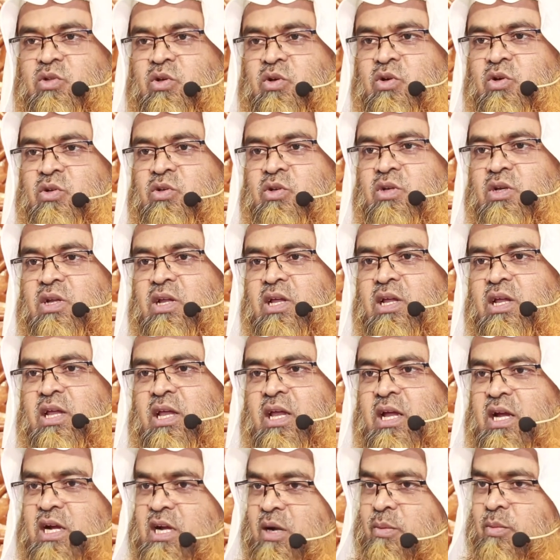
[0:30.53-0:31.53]
তখন
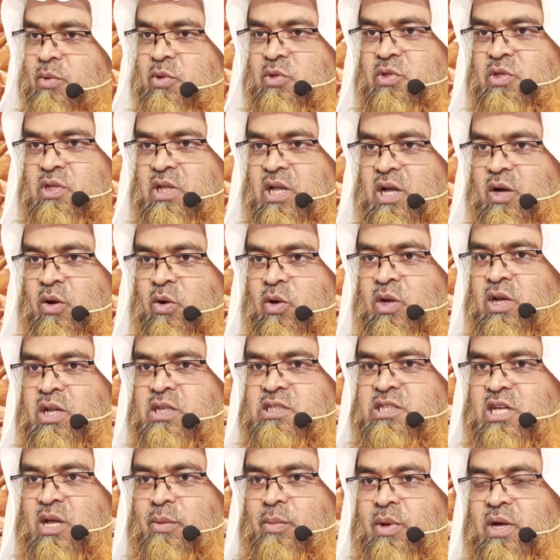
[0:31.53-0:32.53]
একামত দেওয়া
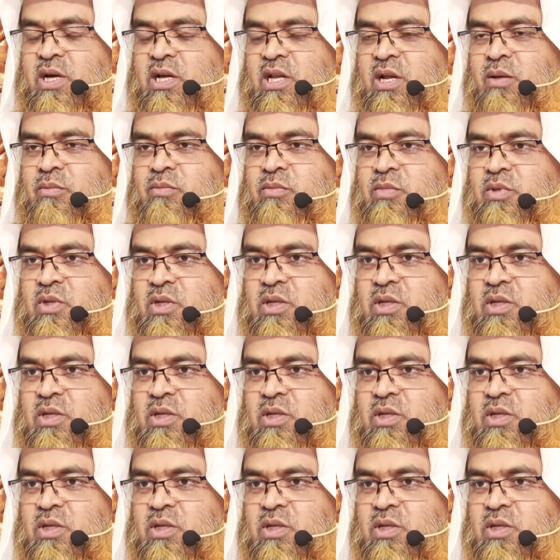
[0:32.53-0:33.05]
হইলে সাহবাহাম